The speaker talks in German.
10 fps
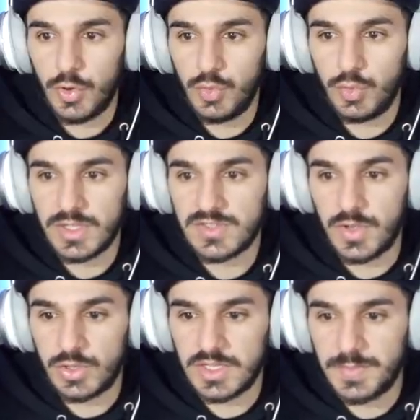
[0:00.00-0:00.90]
Oh, jetzt,
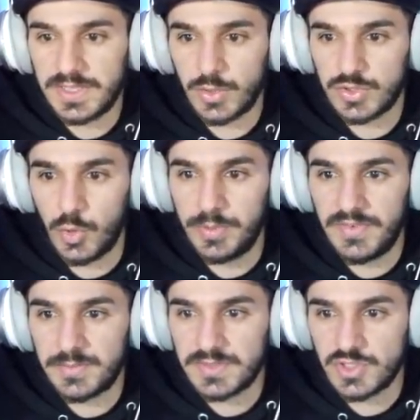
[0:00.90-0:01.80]
okay, jetzt merke ich auch, die OB
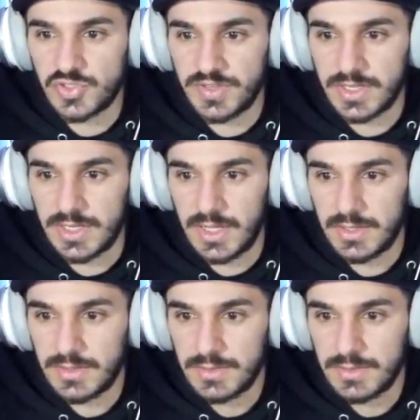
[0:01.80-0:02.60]
wird ein bisschen schwieriger.